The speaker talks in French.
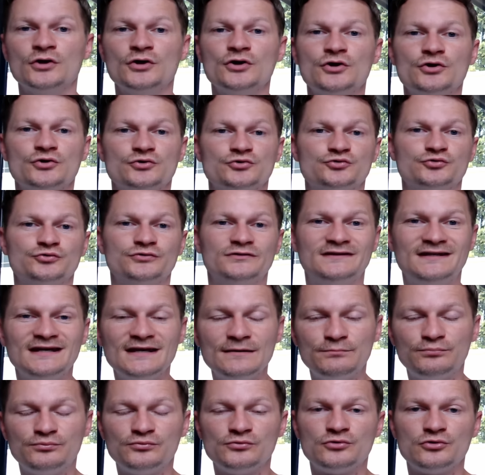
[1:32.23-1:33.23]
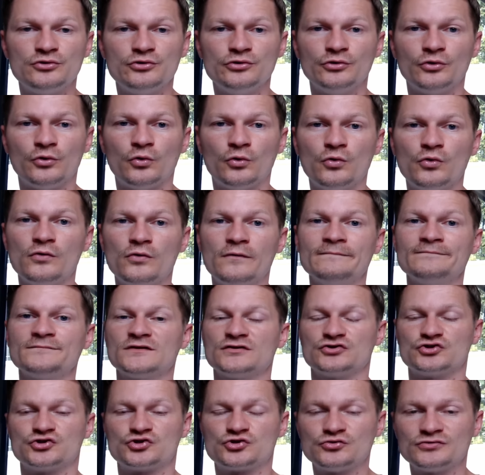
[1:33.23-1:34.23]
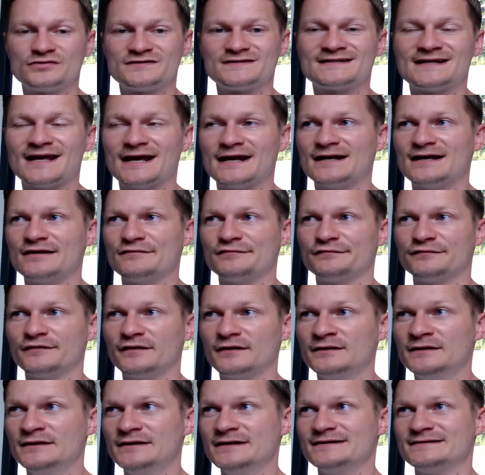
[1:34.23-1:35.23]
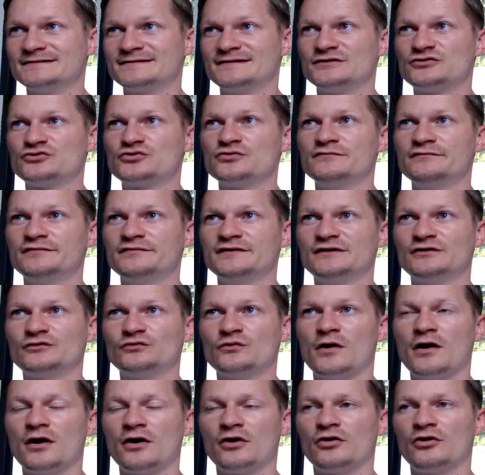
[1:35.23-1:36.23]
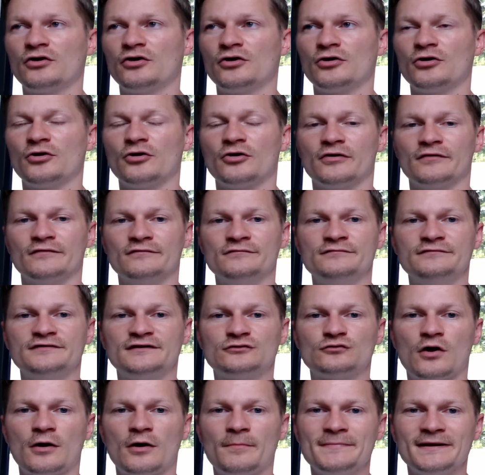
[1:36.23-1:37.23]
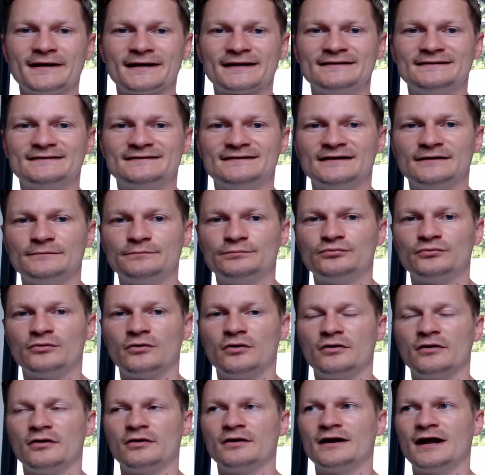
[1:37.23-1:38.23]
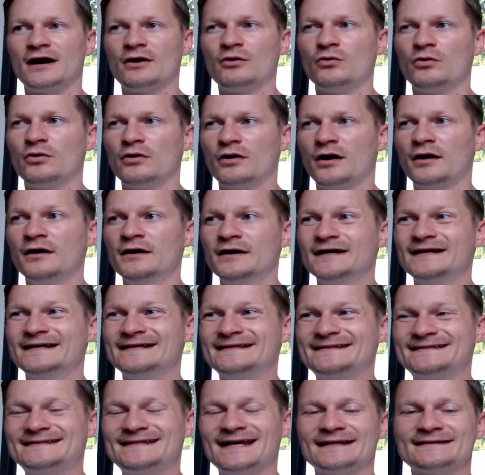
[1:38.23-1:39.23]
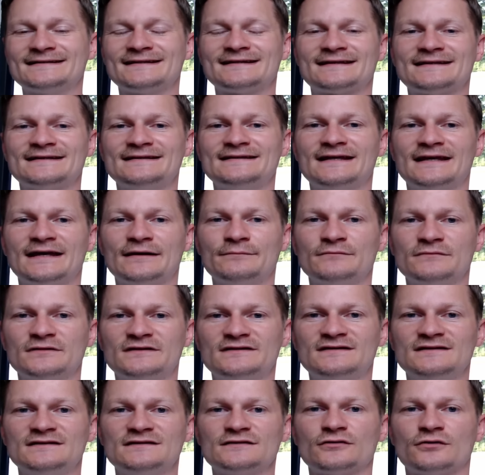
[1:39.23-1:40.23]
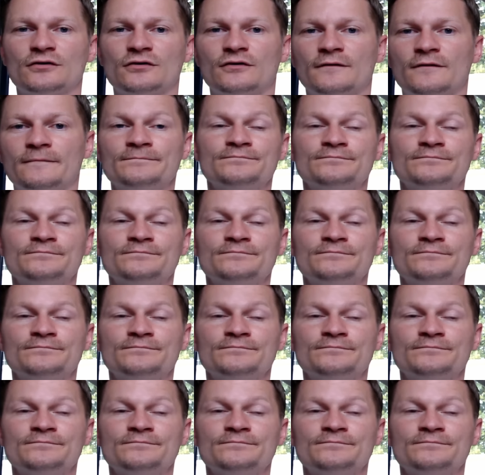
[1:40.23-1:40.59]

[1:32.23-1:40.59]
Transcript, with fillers: du début de l'euro jusqu'à la fin. C'est une victoire, euh, une victoire méritée pour euh, l'Aurora. Quatrième titre